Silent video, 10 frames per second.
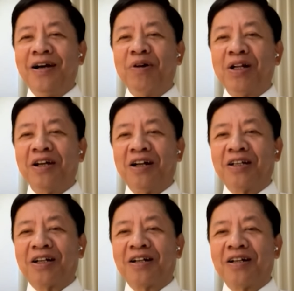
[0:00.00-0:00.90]
mừng
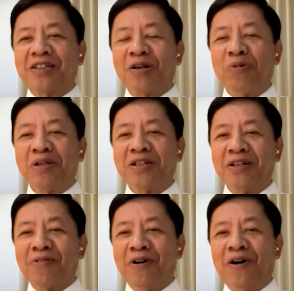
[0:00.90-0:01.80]
tượng được ờ, trong lịch
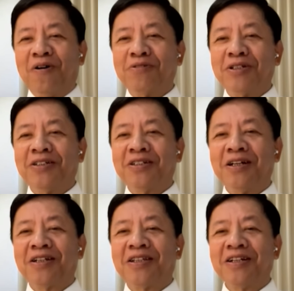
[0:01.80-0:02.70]
sử và họ cũng chưa
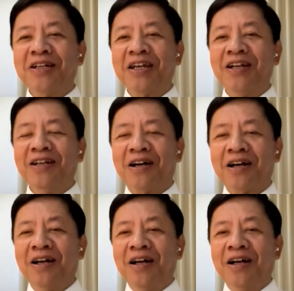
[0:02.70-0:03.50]
chứng chứng kiến được